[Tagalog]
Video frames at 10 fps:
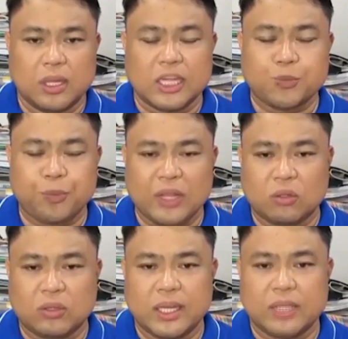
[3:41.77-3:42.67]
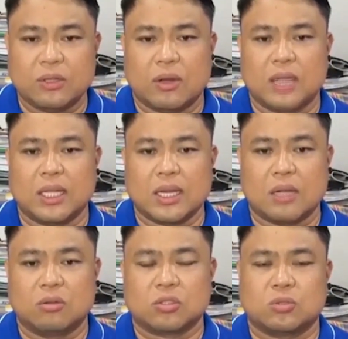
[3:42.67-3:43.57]
irespeto din yung ating
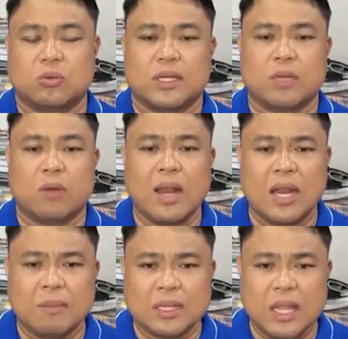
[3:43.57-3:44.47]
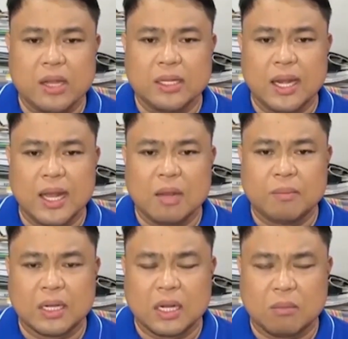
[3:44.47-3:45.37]
kagustuhan na wala naman tayong
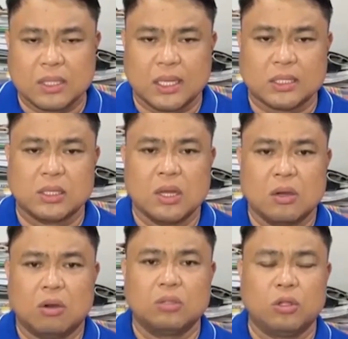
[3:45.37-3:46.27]
nilalabag na batas.